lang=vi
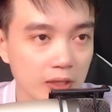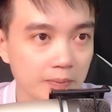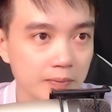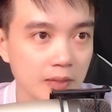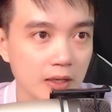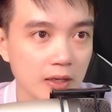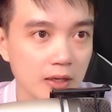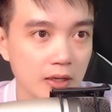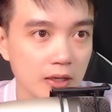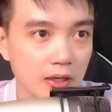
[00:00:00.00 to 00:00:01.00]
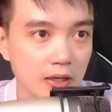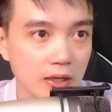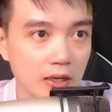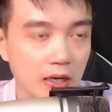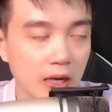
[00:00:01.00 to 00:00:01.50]
chấp.
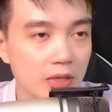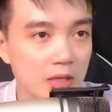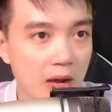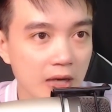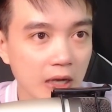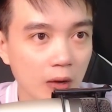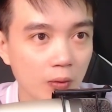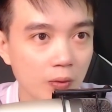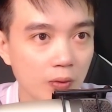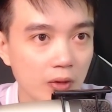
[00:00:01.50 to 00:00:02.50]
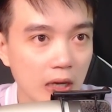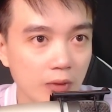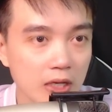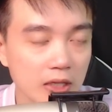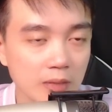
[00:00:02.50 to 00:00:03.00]
Nếu như ban đầu lão
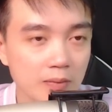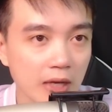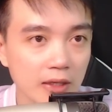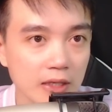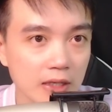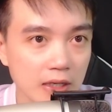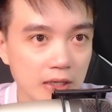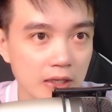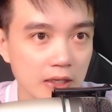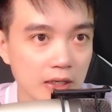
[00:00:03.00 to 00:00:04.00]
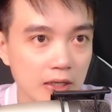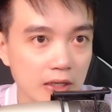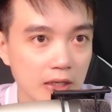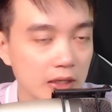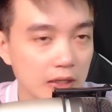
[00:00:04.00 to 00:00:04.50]
dứt tấm ảnh kia đi
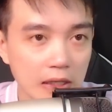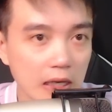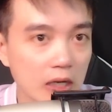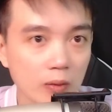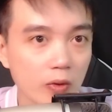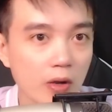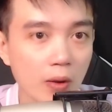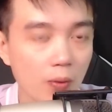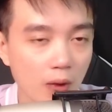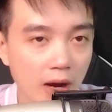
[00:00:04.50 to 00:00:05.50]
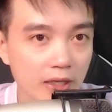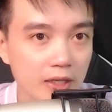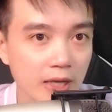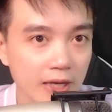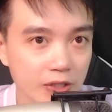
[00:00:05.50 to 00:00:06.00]
thì đã không có hậu quả như
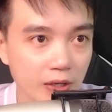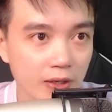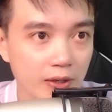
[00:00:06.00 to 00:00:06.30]
vậy rồi.